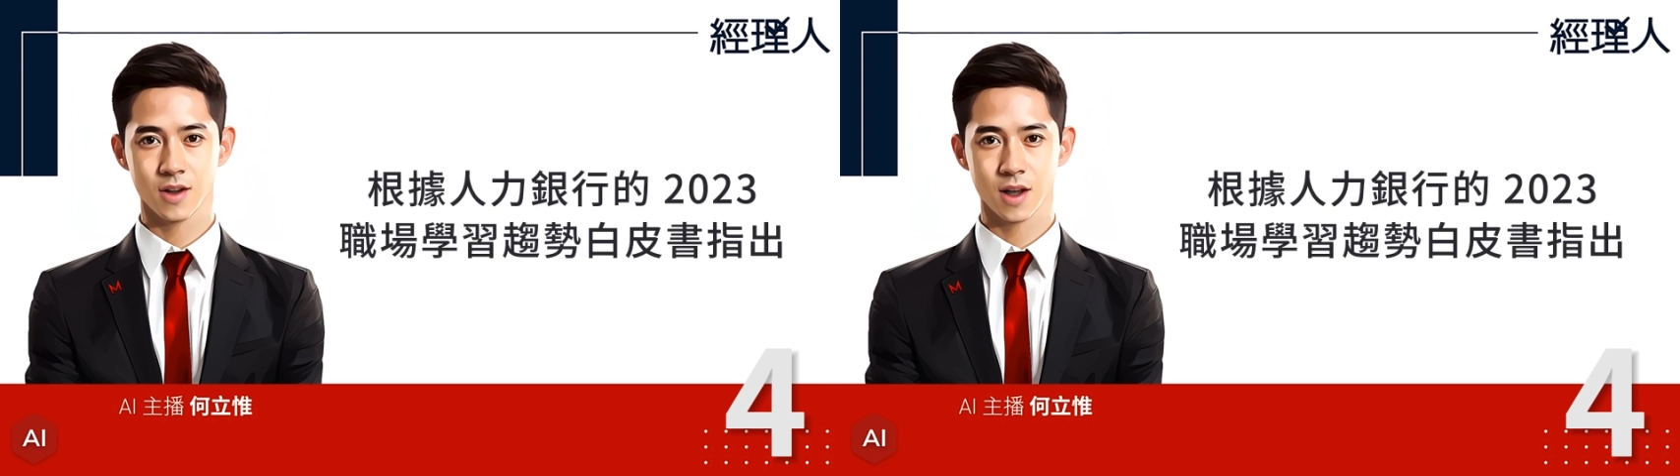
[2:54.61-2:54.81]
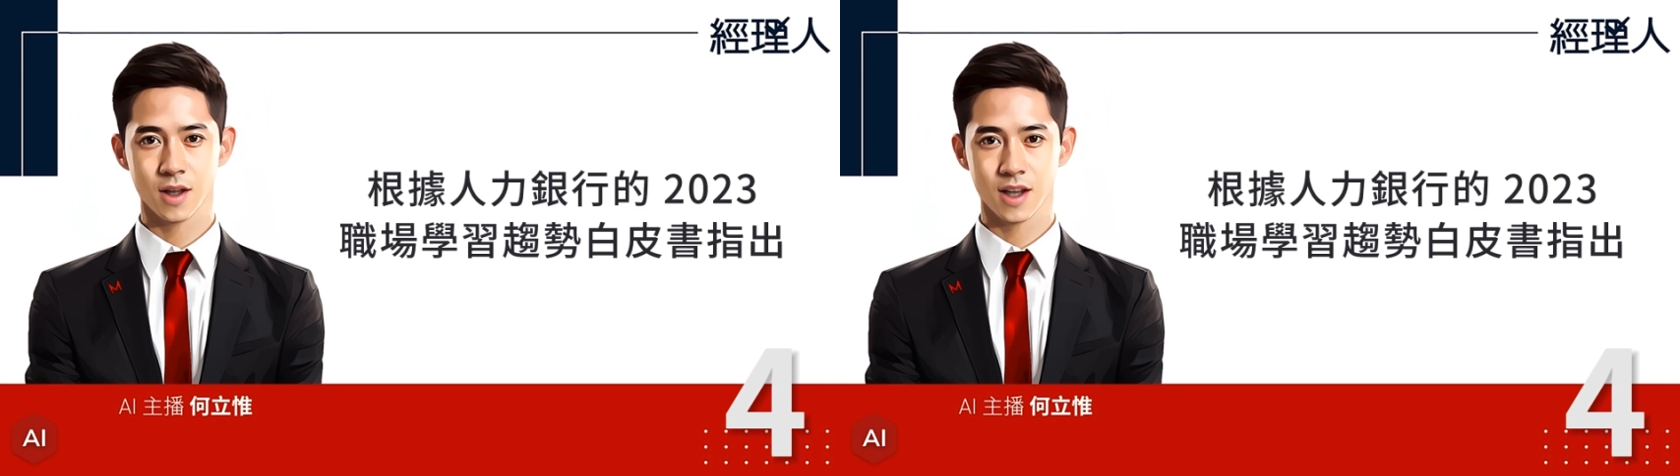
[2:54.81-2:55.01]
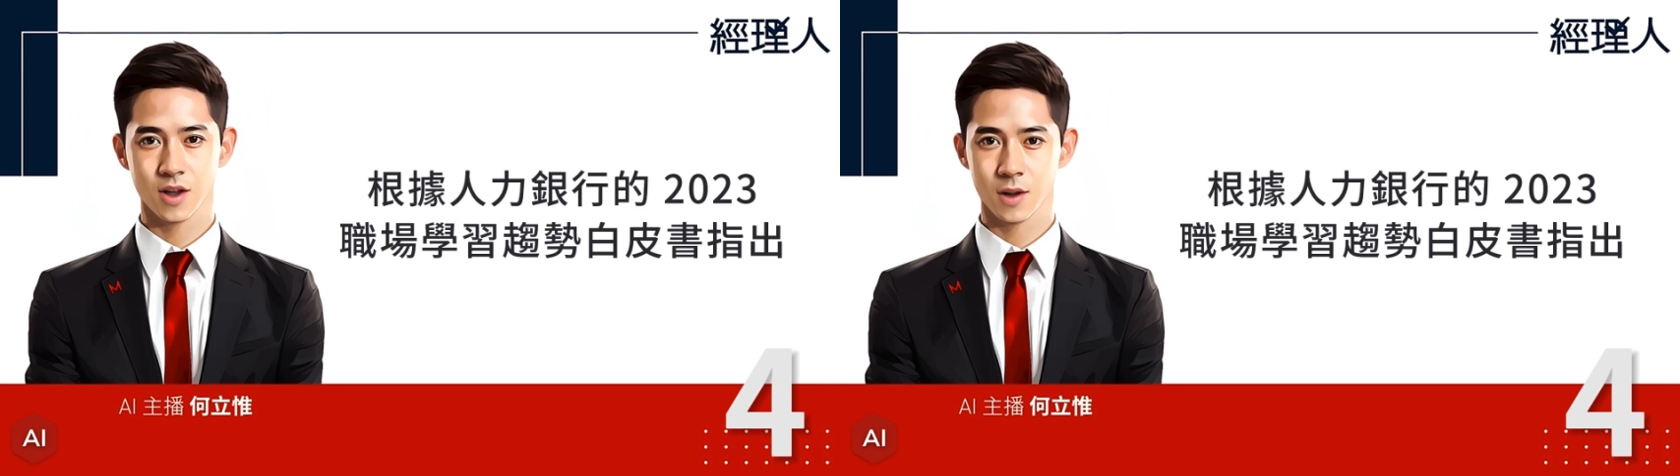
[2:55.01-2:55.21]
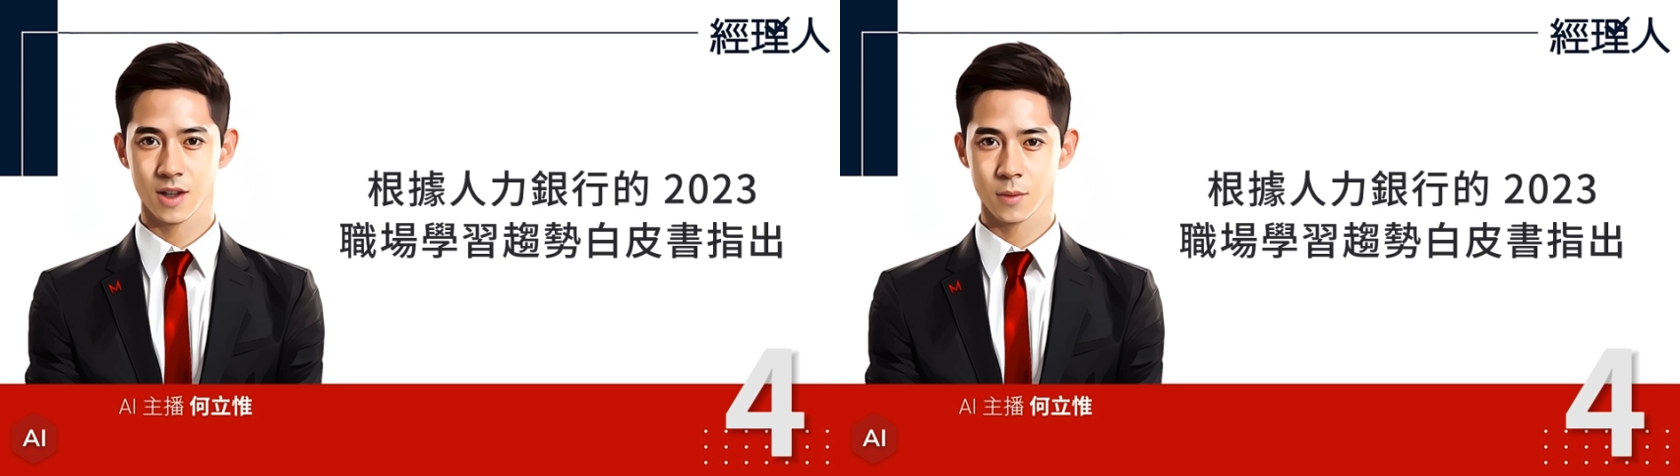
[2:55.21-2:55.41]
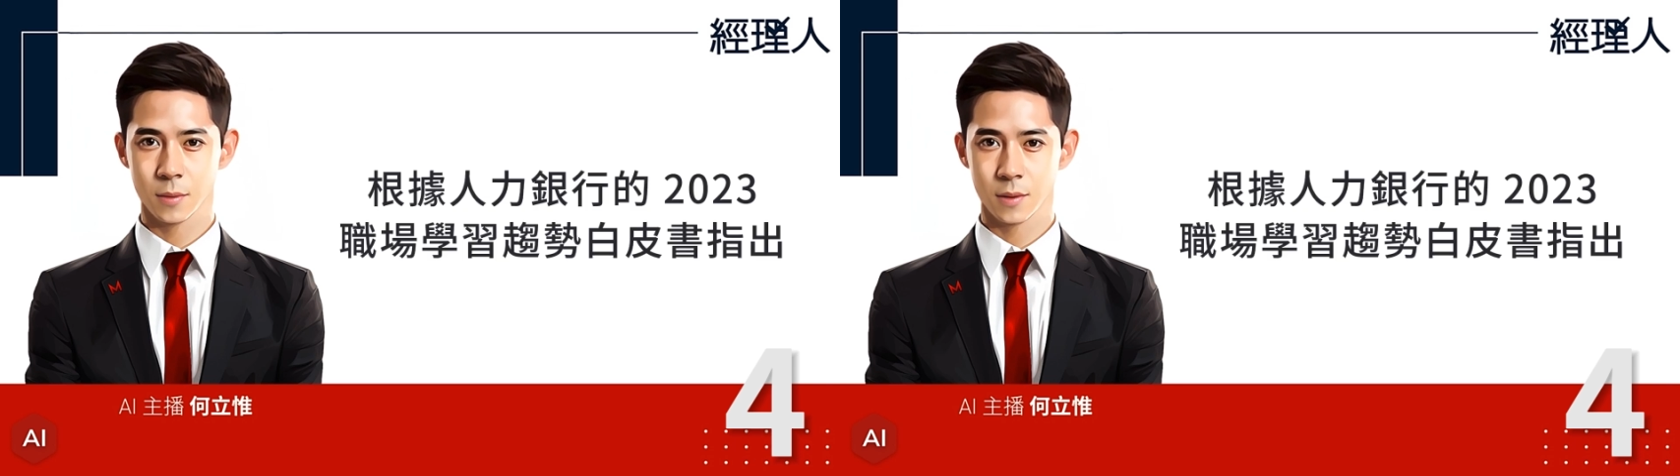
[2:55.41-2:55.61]
学习趋
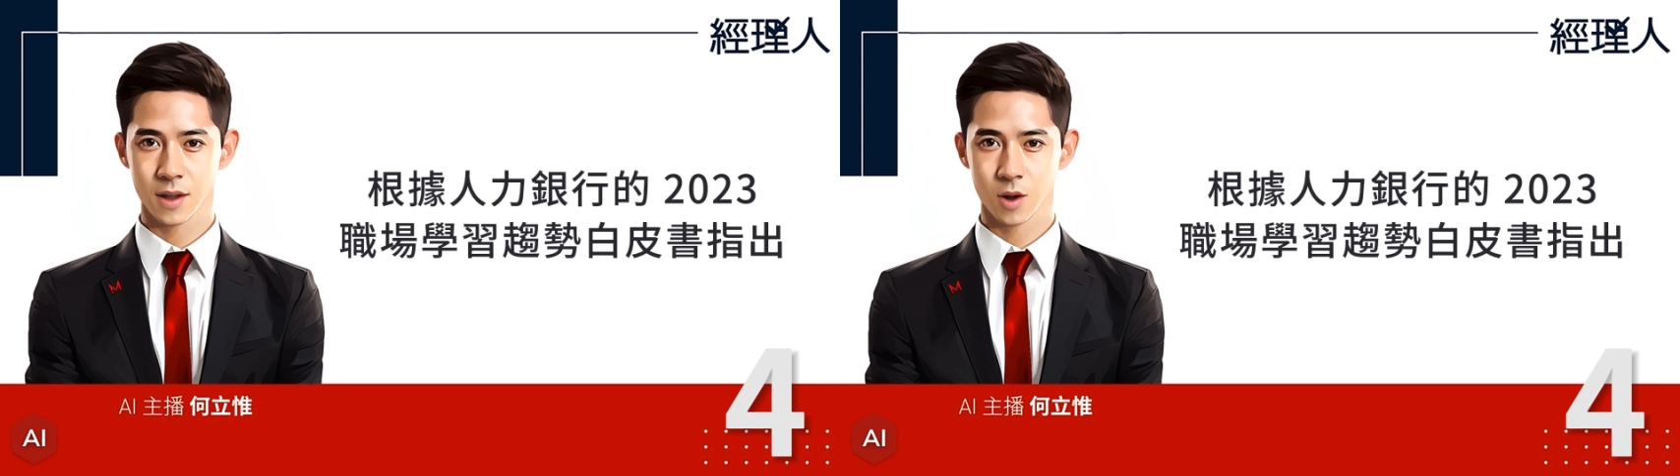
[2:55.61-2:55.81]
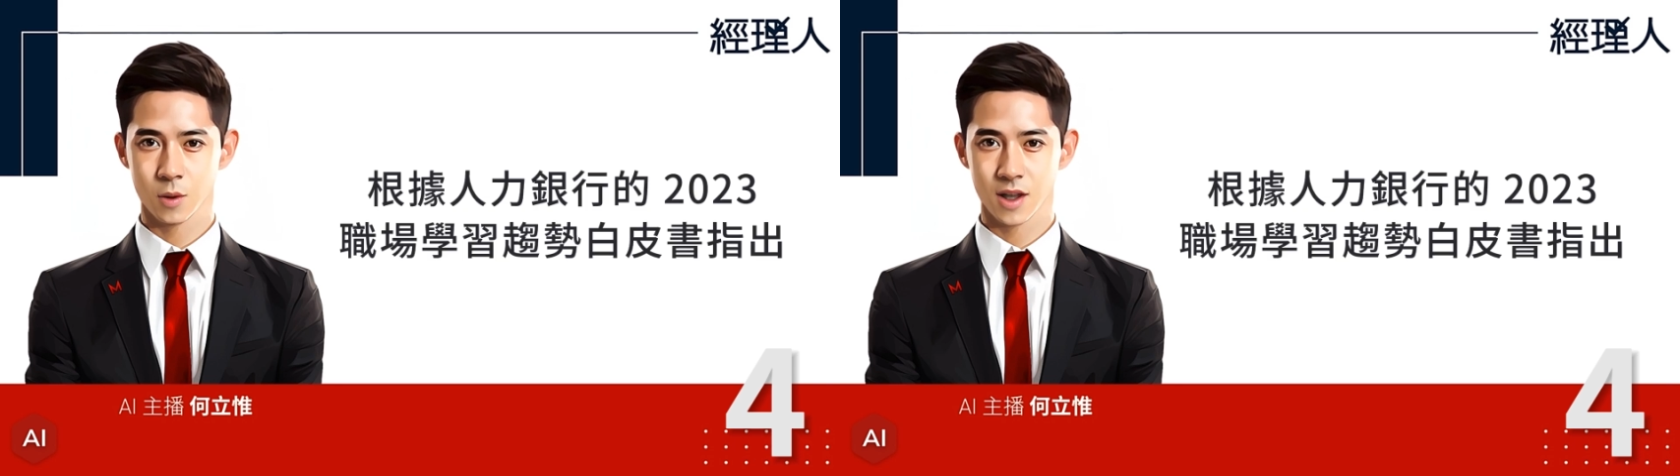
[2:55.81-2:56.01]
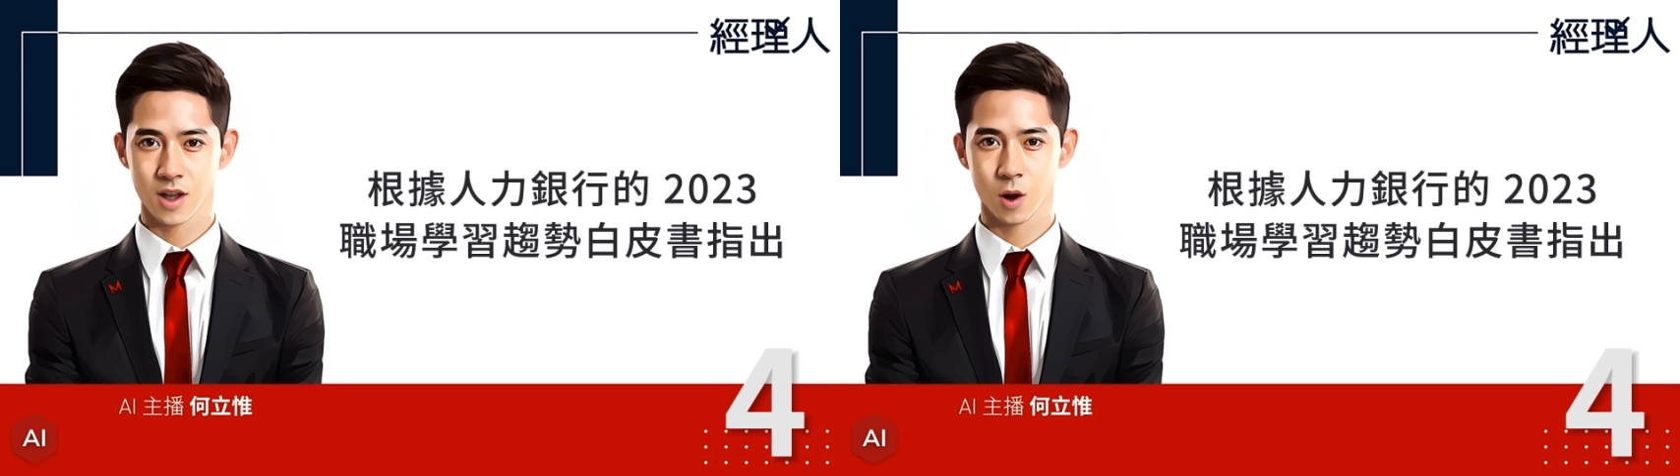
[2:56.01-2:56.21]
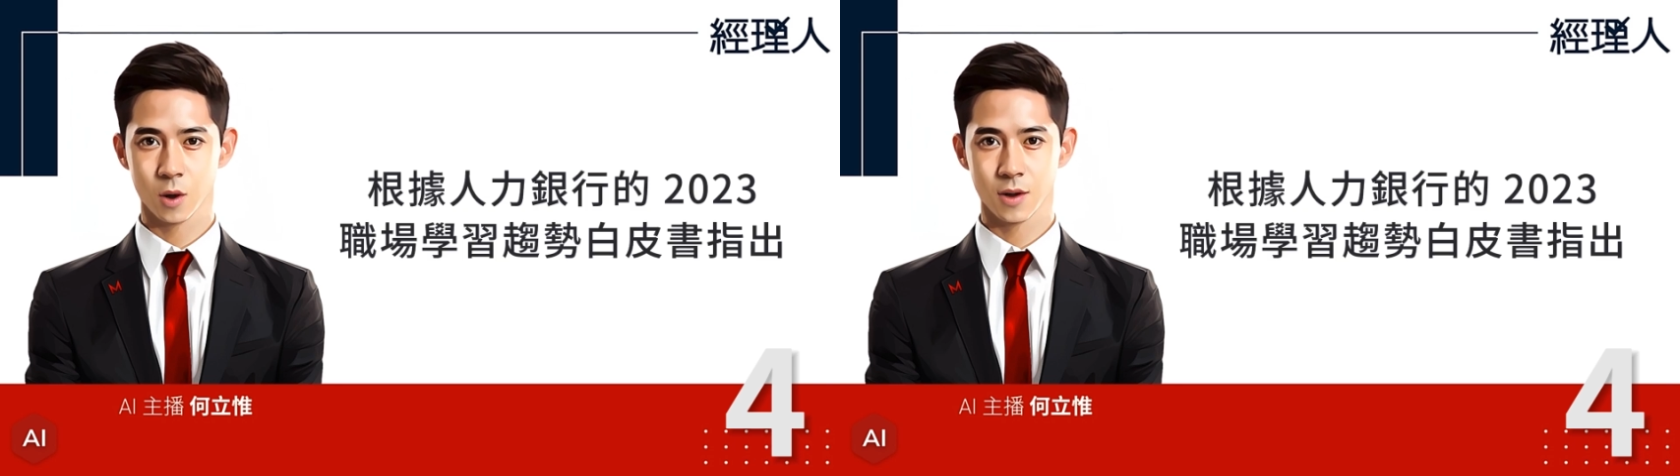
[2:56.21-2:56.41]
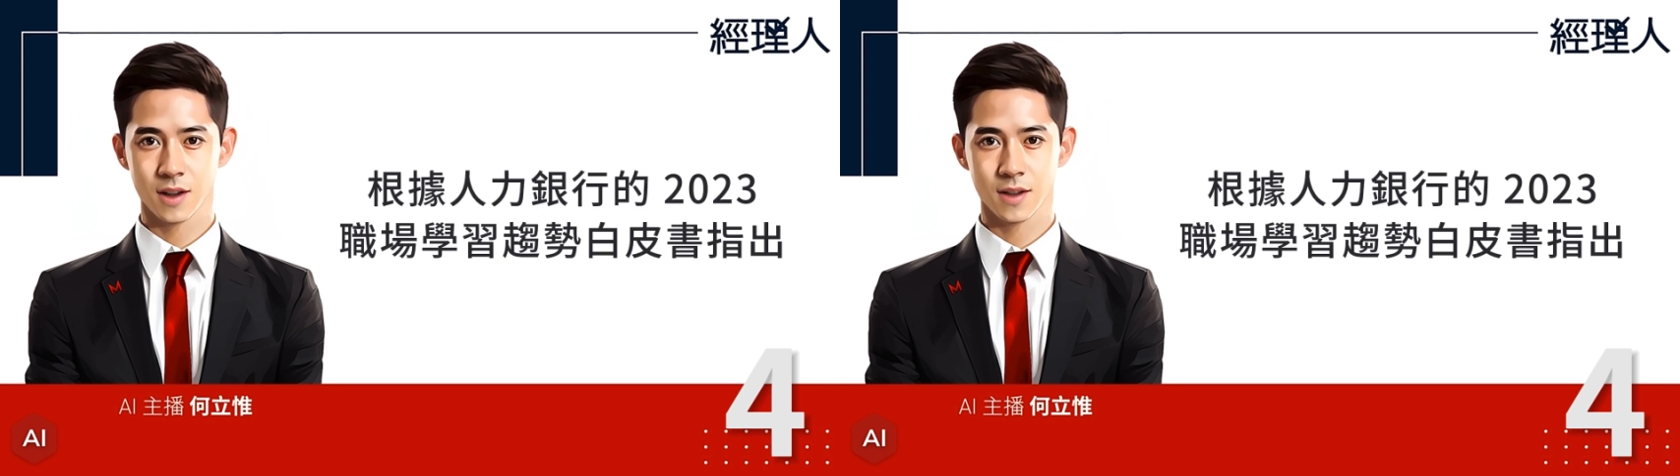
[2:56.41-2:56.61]
势白皮书指
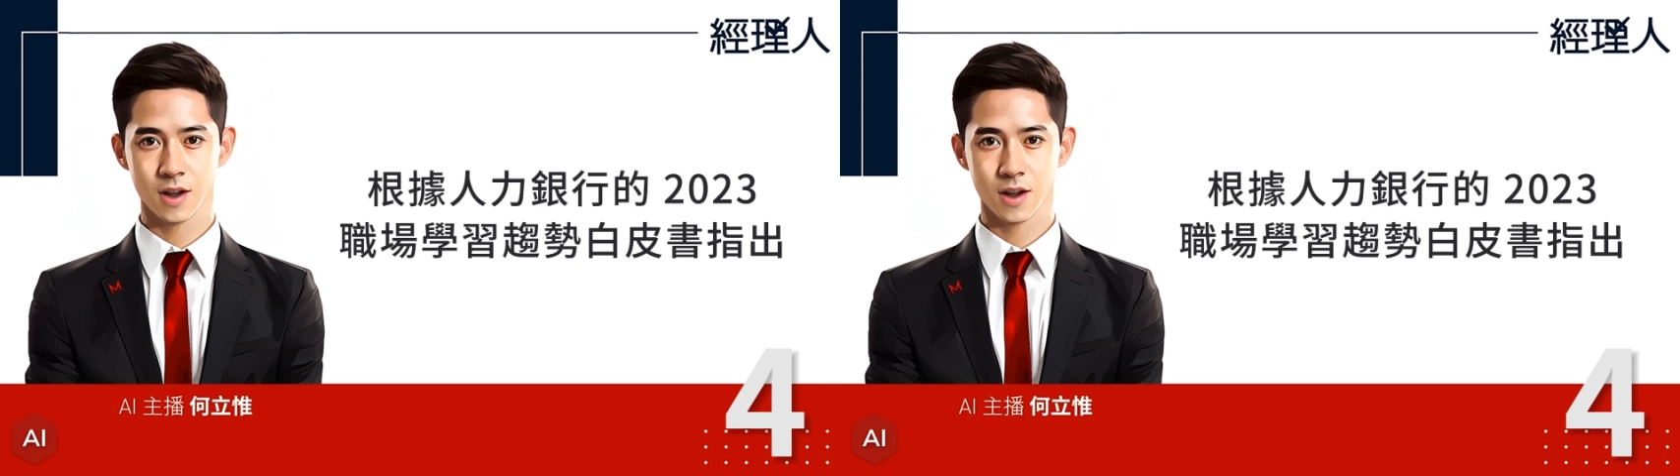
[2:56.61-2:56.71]
出，